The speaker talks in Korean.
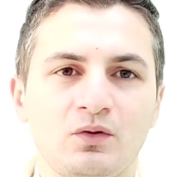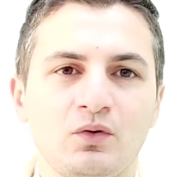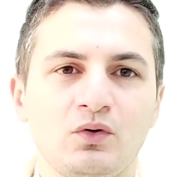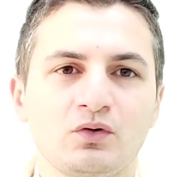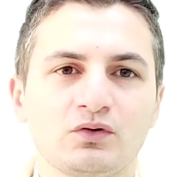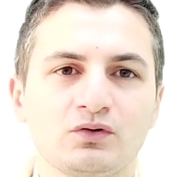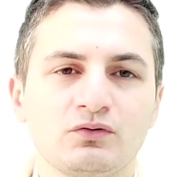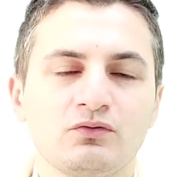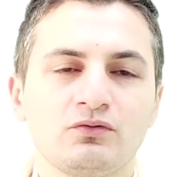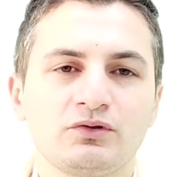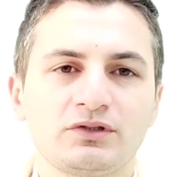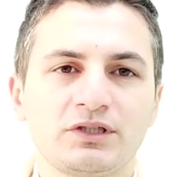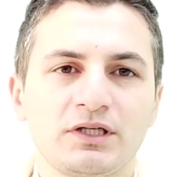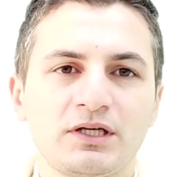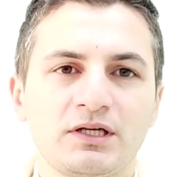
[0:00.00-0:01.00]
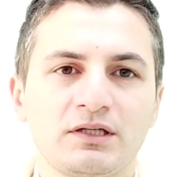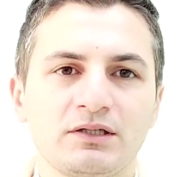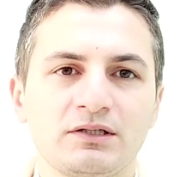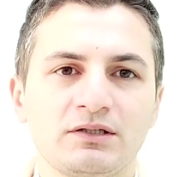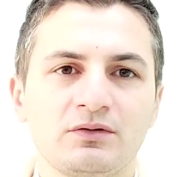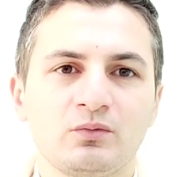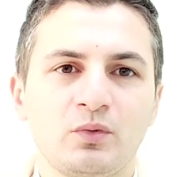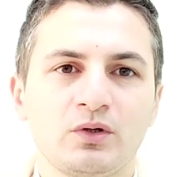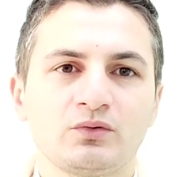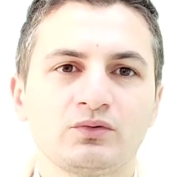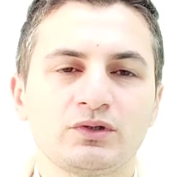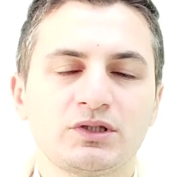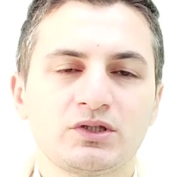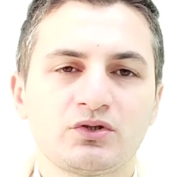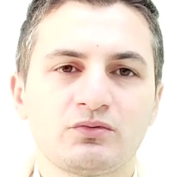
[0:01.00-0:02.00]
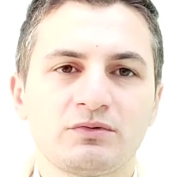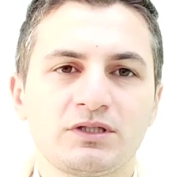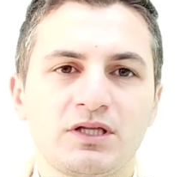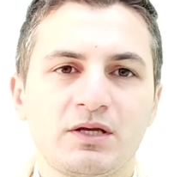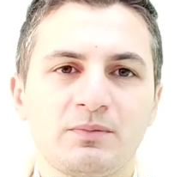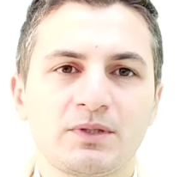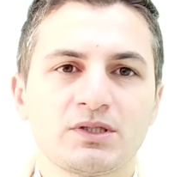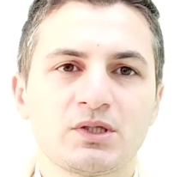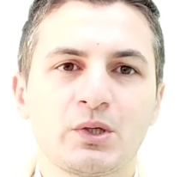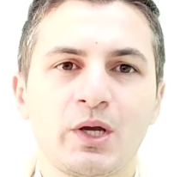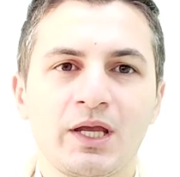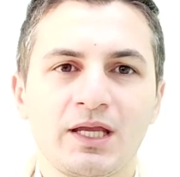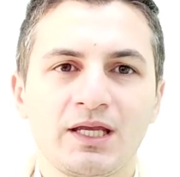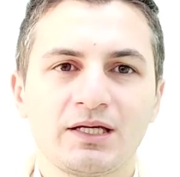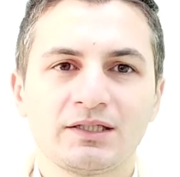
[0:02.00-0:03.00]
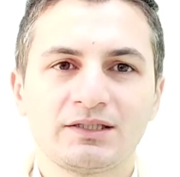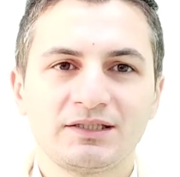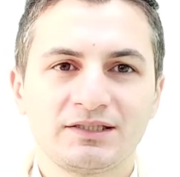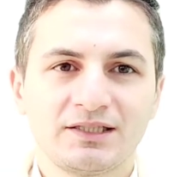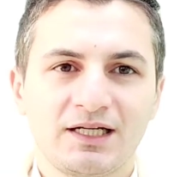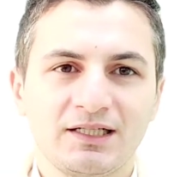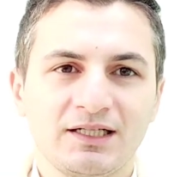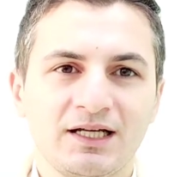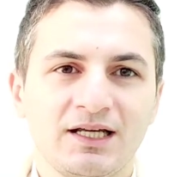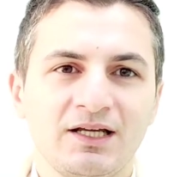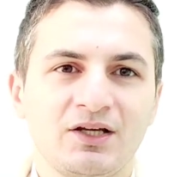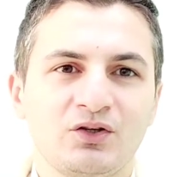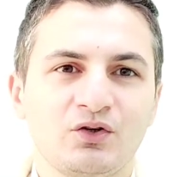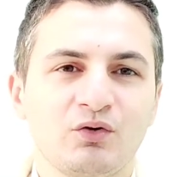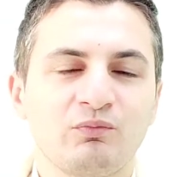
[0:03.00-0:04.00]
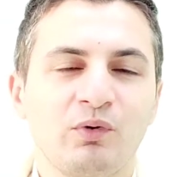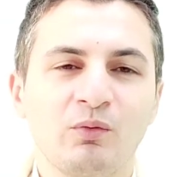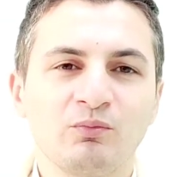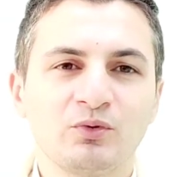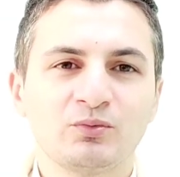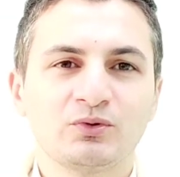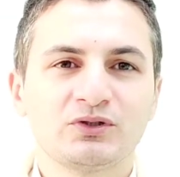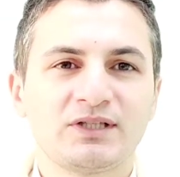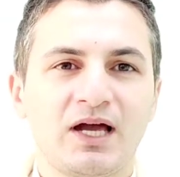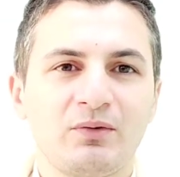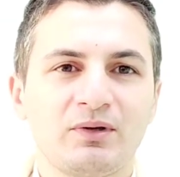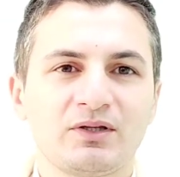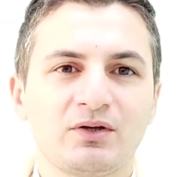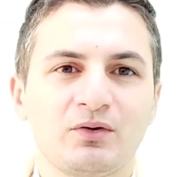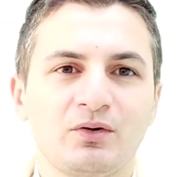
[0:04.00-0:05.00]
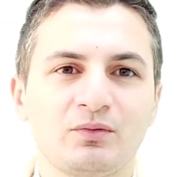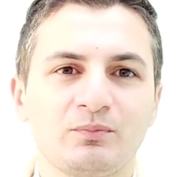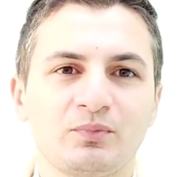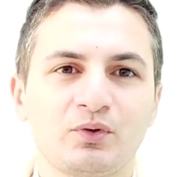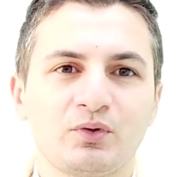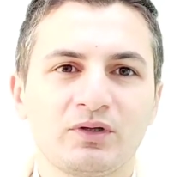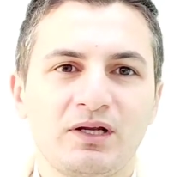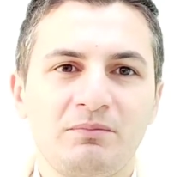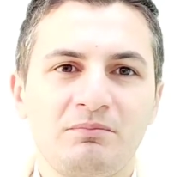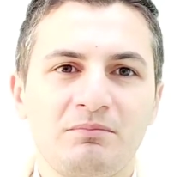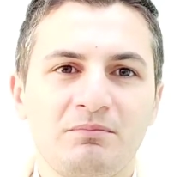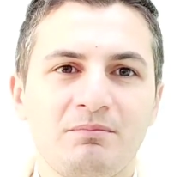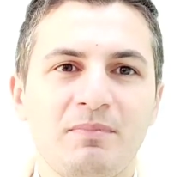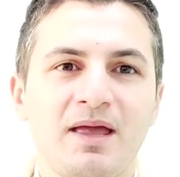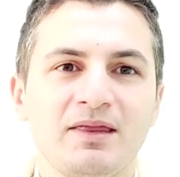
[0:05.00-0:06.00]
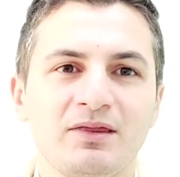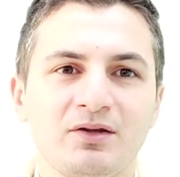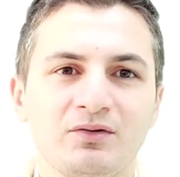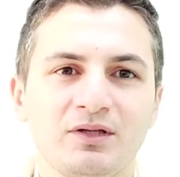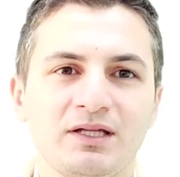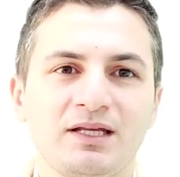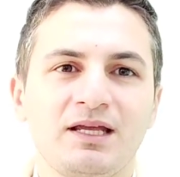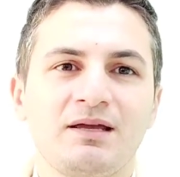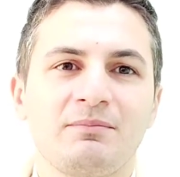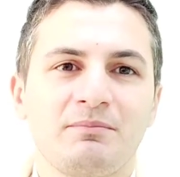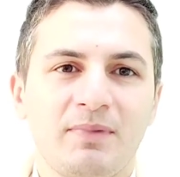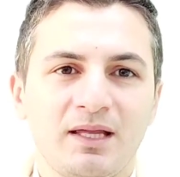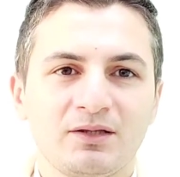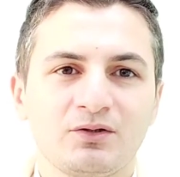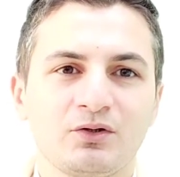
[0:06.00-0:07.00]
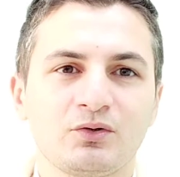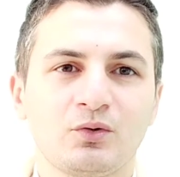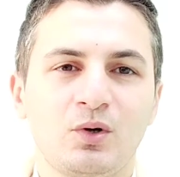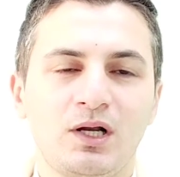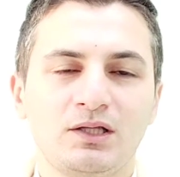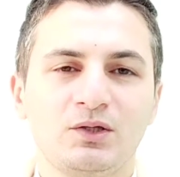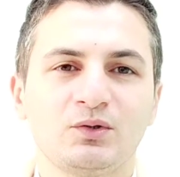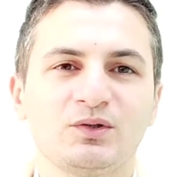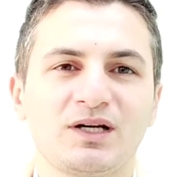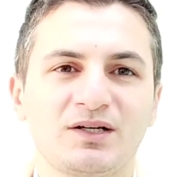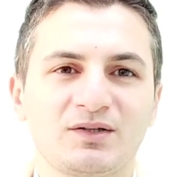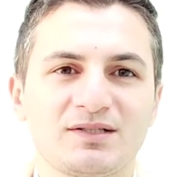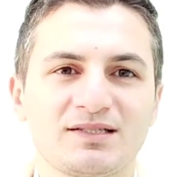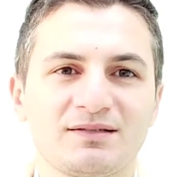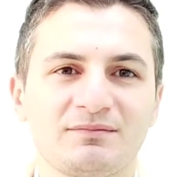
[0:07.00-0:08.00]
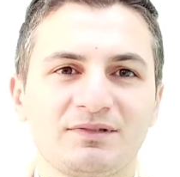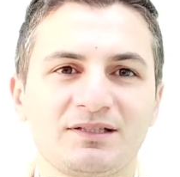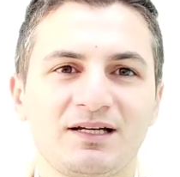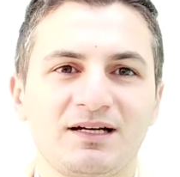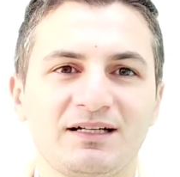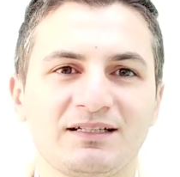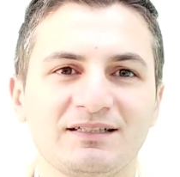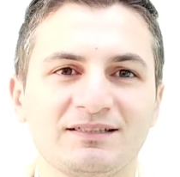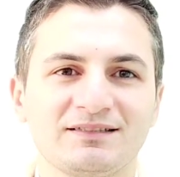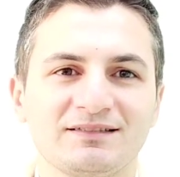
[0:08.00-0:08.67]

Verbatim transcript: 또 서울시에 있는 외국인 주민 대표자 회의의 의장, 또 법무부 사회통합 프로그램 멘토단의 멘토로 활동을 하고 있습니다.